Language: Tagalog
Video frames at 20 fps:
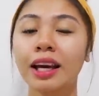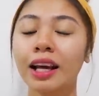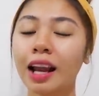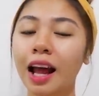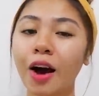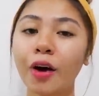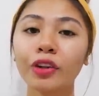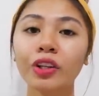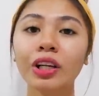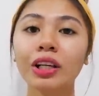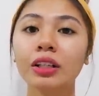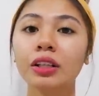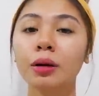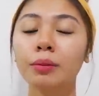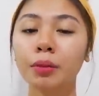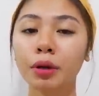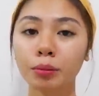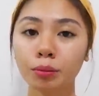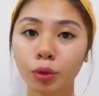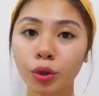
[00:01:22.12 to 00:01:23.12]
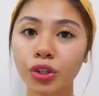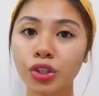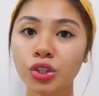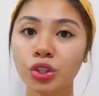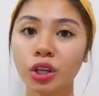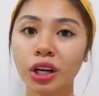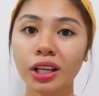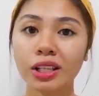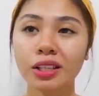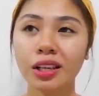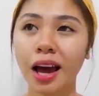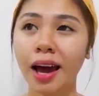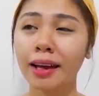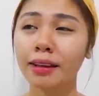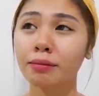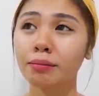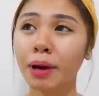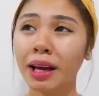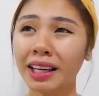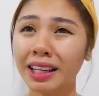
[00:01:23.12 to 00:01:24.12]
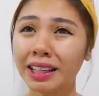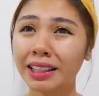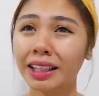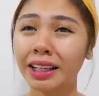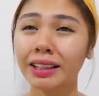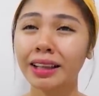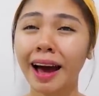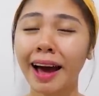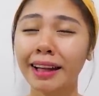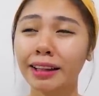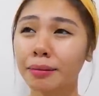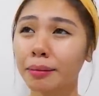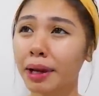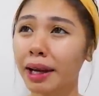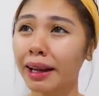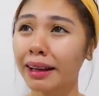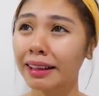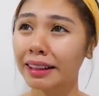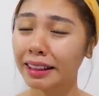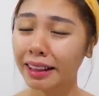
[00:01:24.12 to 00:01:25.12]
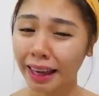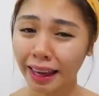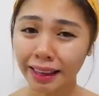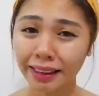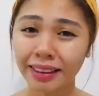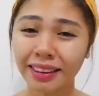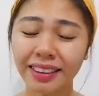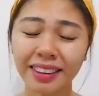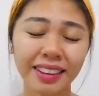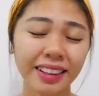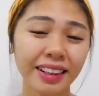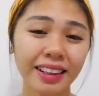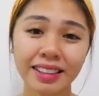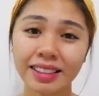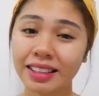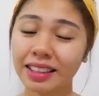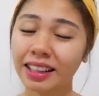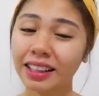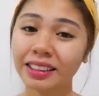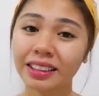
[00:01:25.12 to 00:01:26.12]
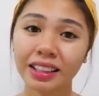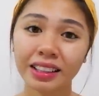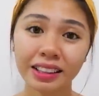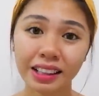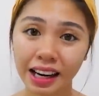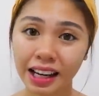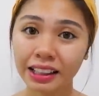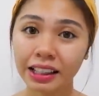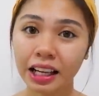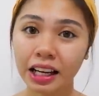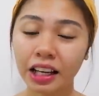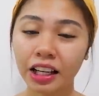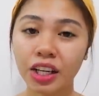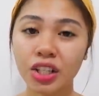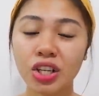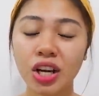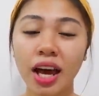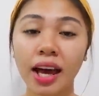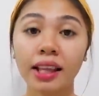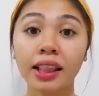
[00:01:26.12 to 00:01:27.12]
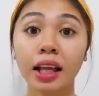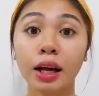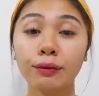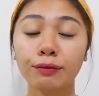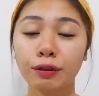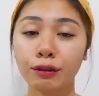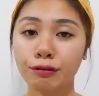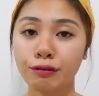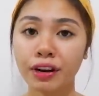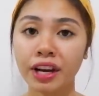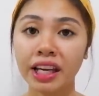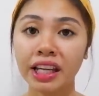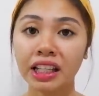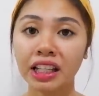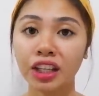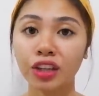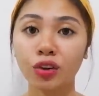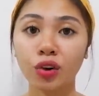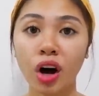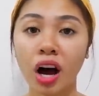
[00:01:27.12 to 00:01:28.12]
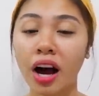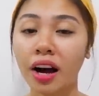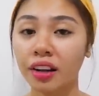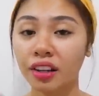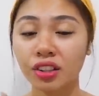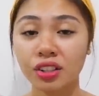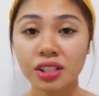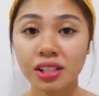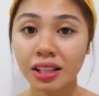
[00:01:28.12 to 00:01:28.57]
Kailangan ko talaga mag-moisturize kahit mainit, kahit malagkit kasi nagda-dry talaga siya and nag flake yung aking